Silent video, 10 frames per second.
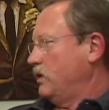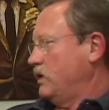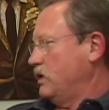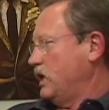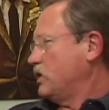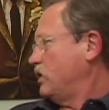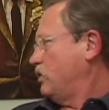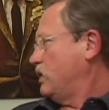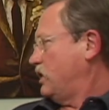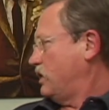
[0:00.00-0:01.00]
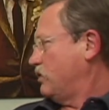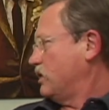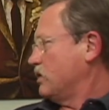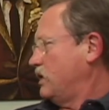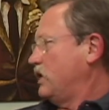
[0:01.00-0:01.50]
te rzeczy tutaj się
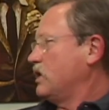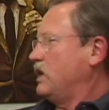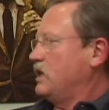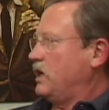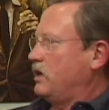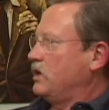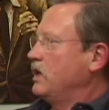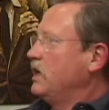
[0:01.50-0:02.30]
wszystko zaczyna dziać.